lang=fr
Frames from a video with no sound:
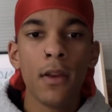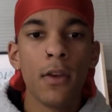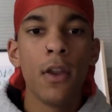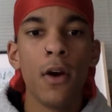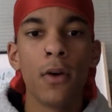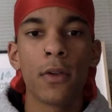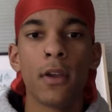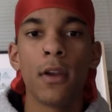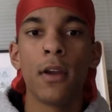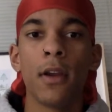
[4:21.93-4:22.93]
Donc,
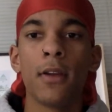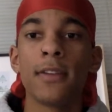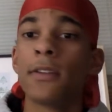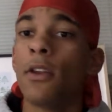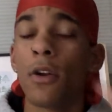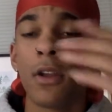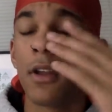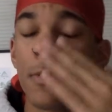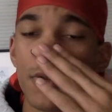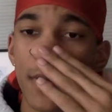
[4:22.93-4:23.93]
euh, c'est ça. Donc,
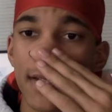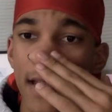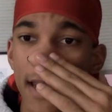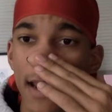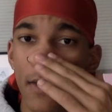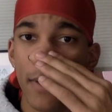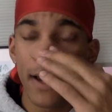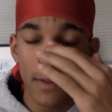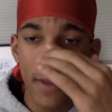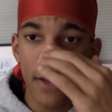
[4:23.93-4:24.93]
comme je mentionnais, on parlait
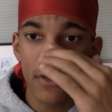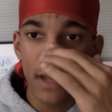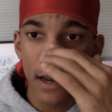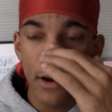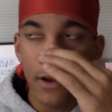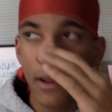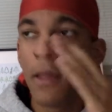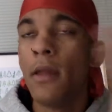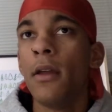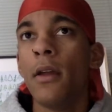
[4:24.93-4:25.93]
de Marc tout à l'heure.
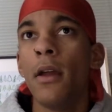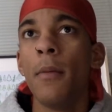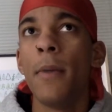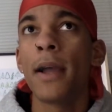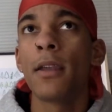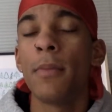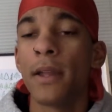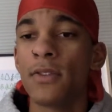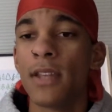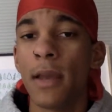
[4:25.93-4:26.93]
Euh, Marc a
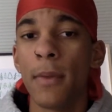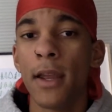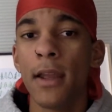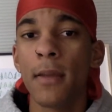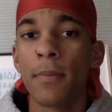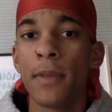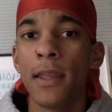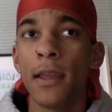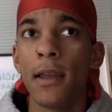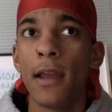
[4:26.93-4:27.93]
perdu sa mère,
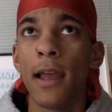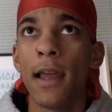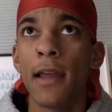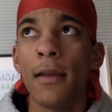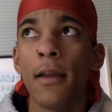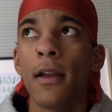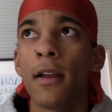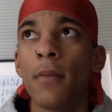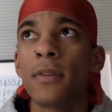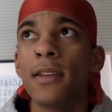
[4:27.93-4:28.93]
puis euh,
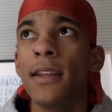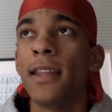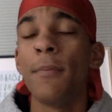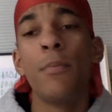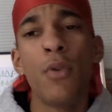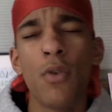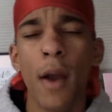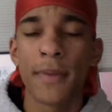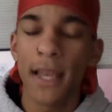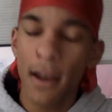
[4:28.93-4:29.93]
comme qu'il était beaucoup
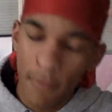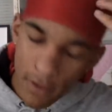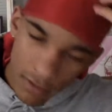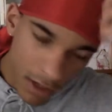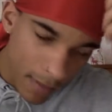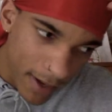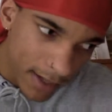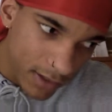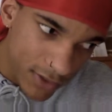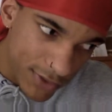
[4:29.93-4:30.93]
absent, elle a fait une remarque
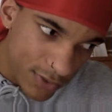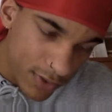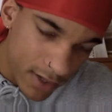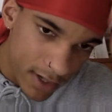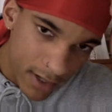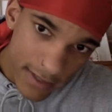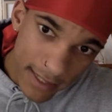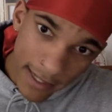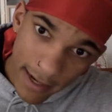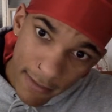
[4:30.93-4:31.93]
dessus
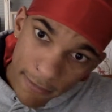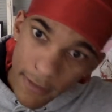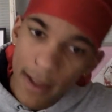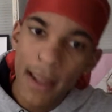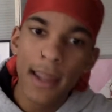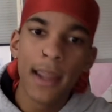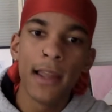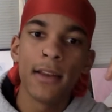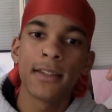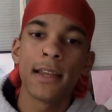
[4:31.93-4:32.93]
cet élève. Et
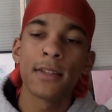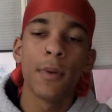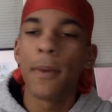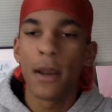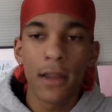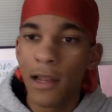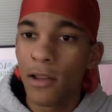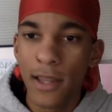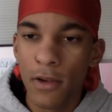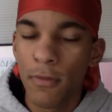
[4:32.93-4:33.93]
là, c'est à ce moment-là qu'elle a
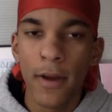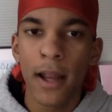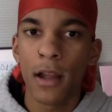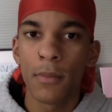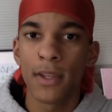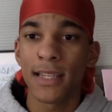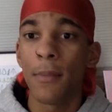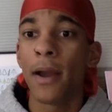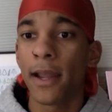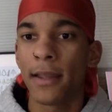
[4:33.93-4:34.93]
découvert comme que sa
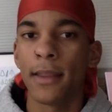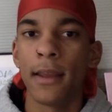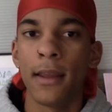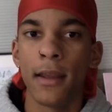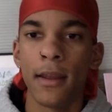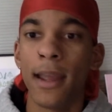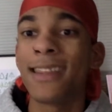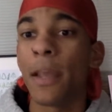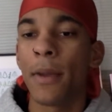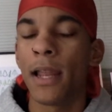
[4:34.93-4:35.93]
mère était,
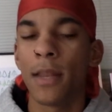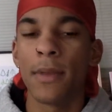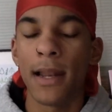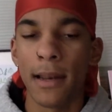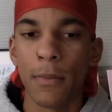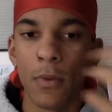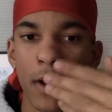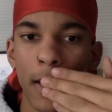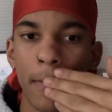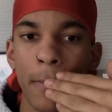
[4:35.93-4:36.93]
était malade, puis elle allait
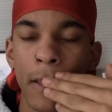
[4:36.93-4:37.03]
mourir.